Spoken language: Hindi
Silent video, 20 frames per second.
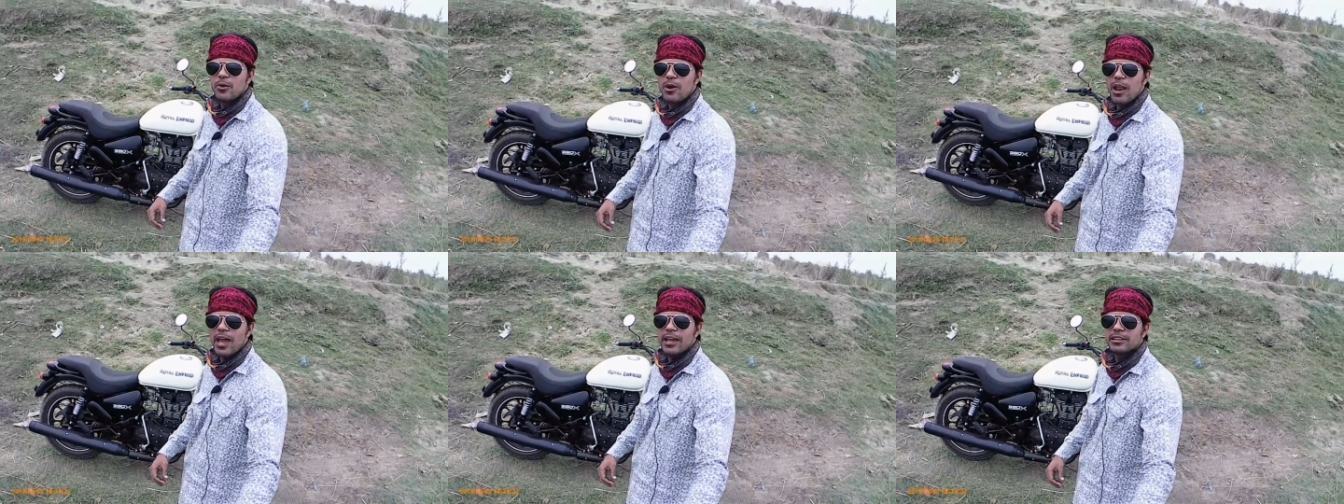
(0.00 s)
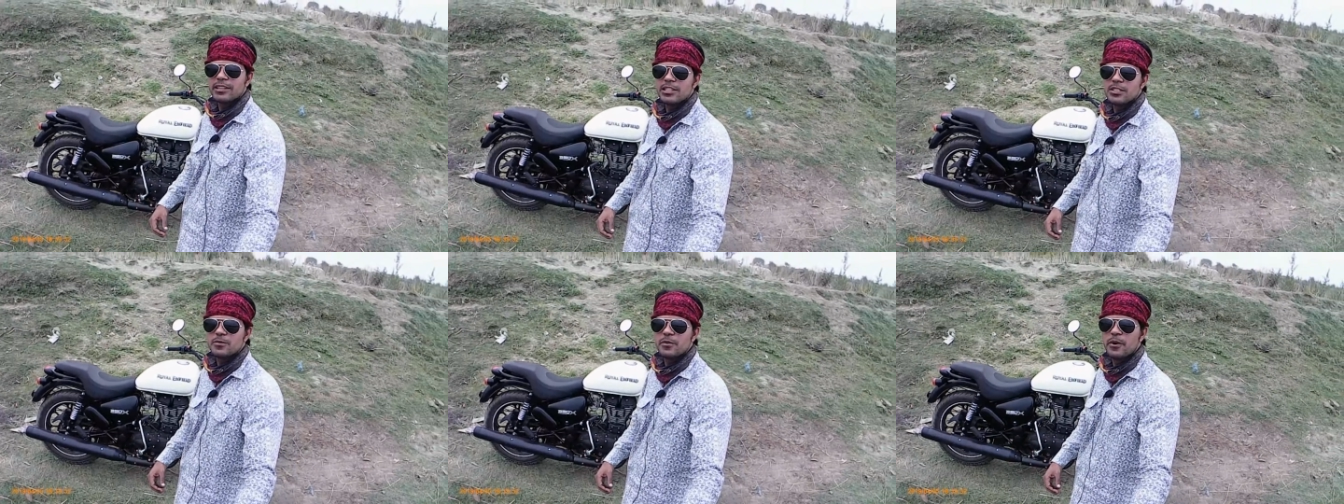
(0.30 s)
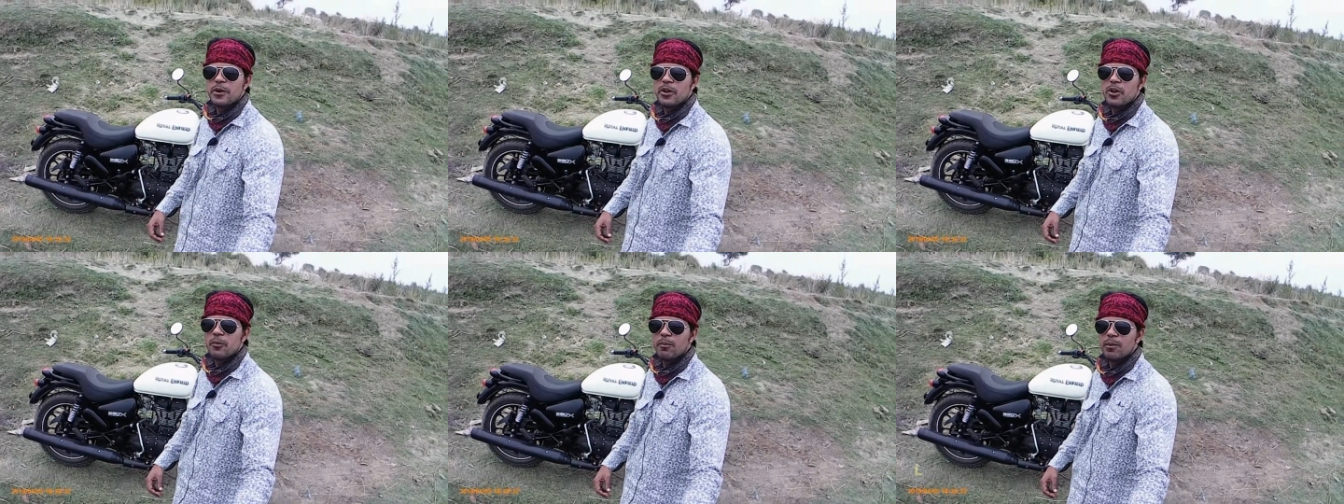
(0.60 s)
लाइक दिस
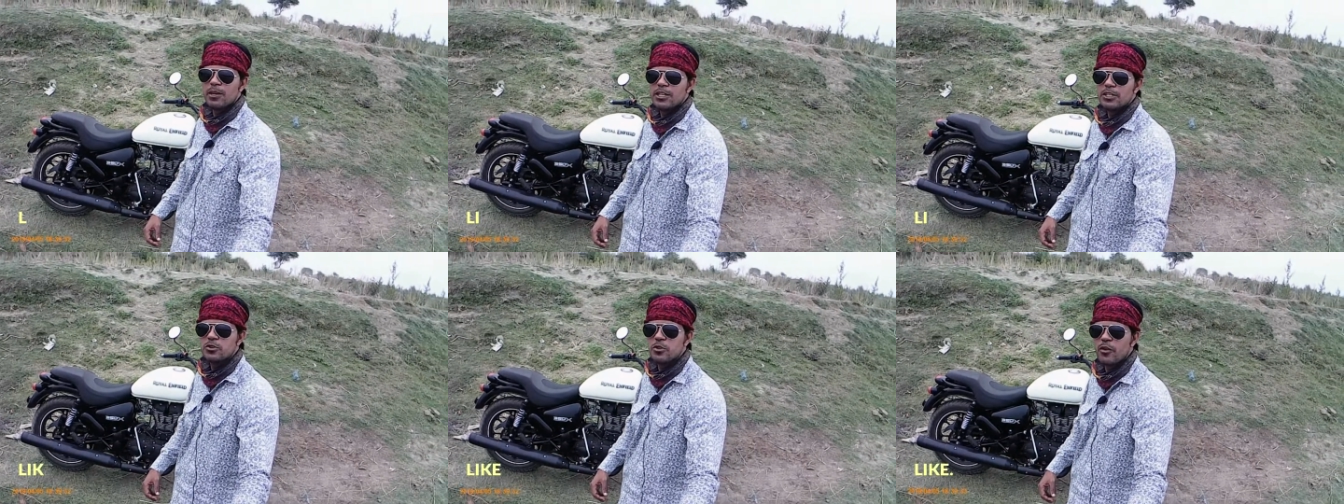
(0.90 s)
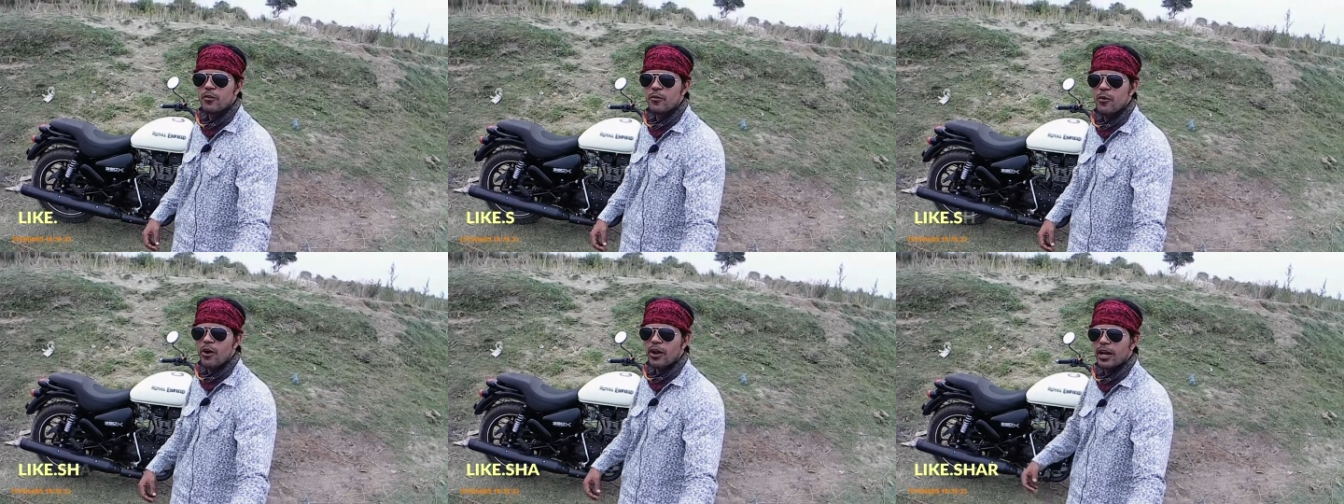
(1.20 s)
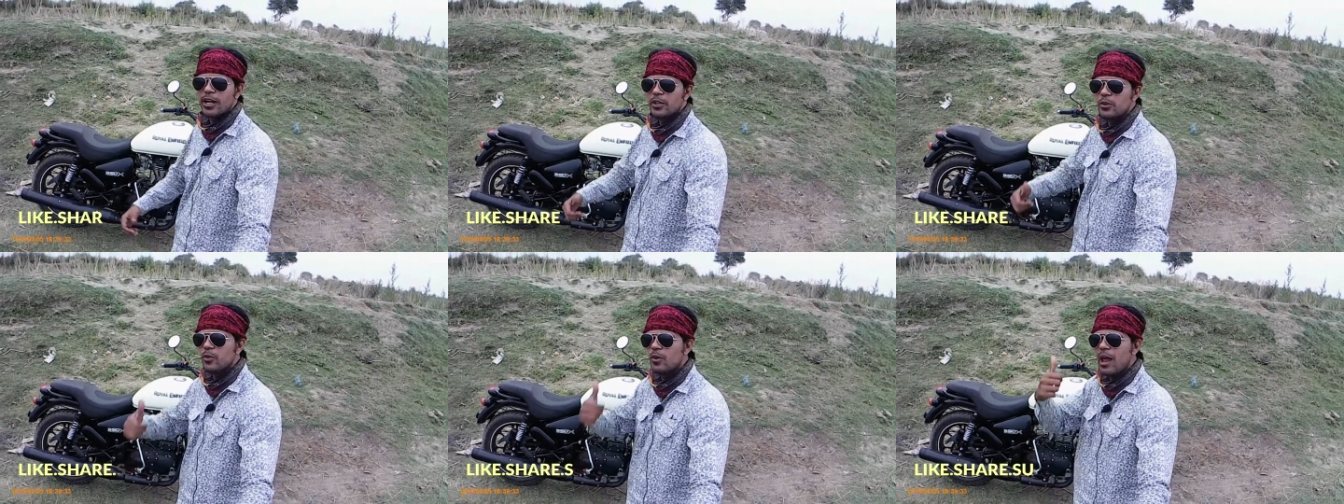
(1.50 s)
वीडियो प्लीज़ डोंट
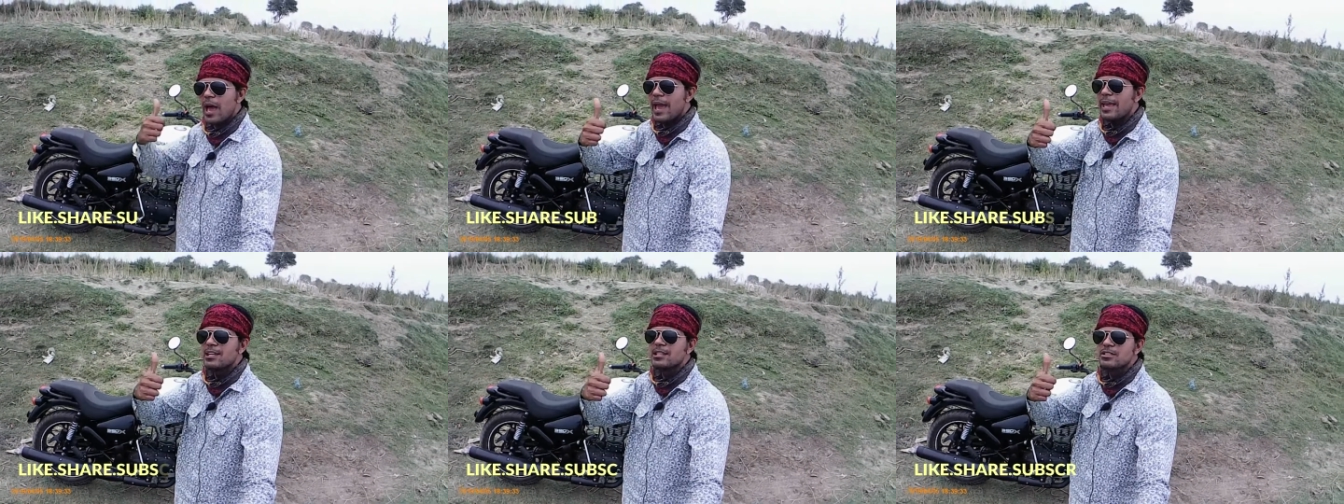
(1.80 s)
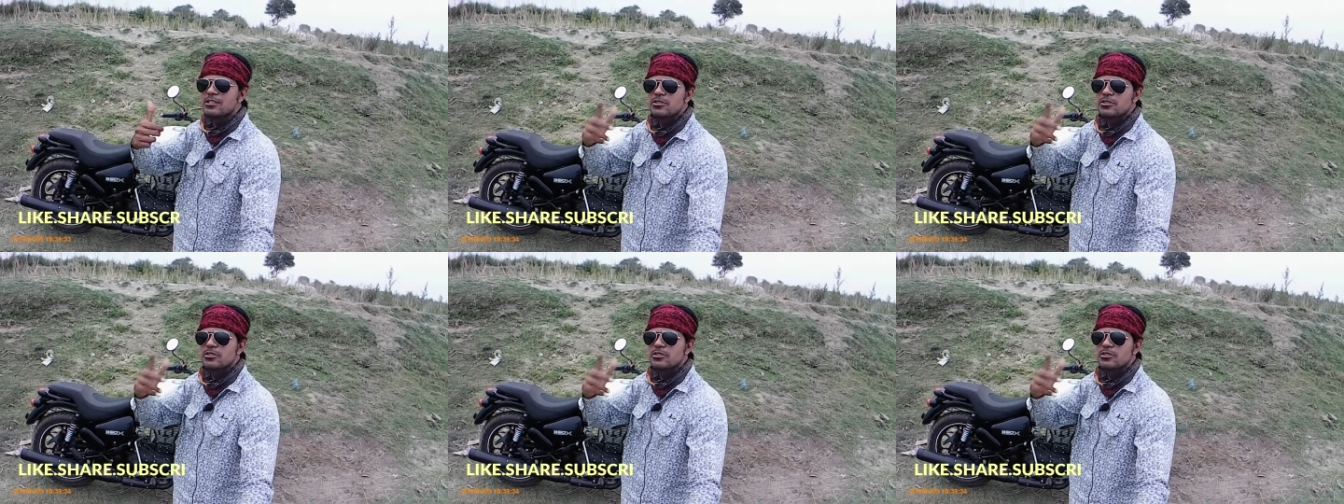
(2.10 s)
फॉरगेट टू लाइक